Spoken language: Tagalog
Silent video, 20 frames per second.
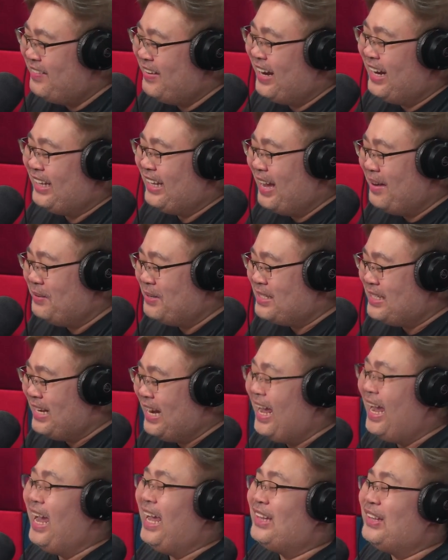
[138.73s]
pagkatapos
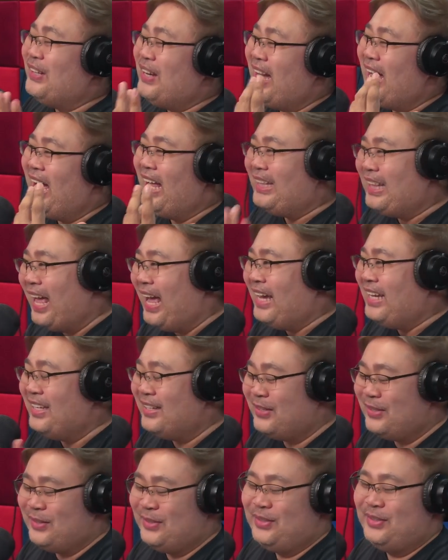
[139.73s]
nila, eto na nga
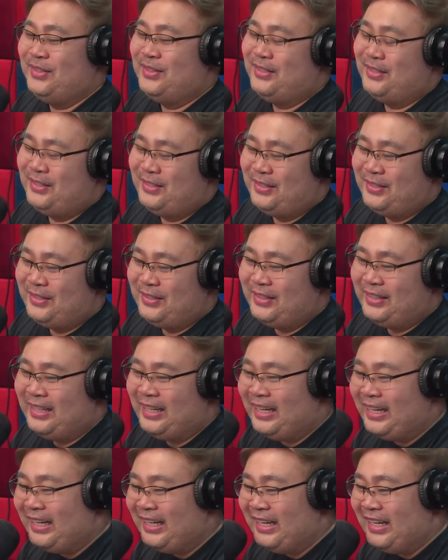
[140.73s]
tayo.
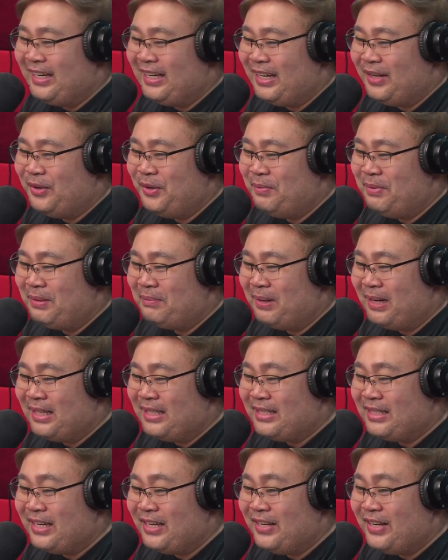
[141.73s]
Kikinig kayo, eh. ba't ba
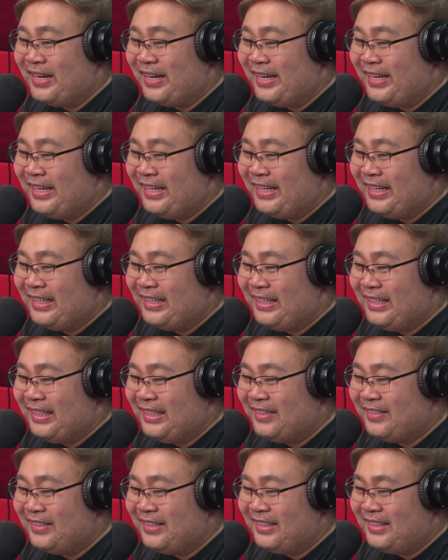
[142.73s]
kasi kayo nakikinig
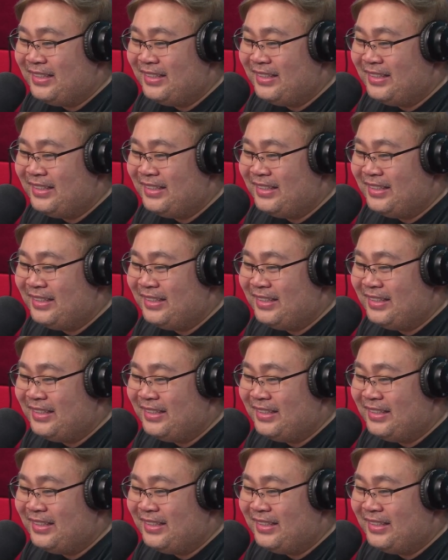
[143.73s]
dito eh?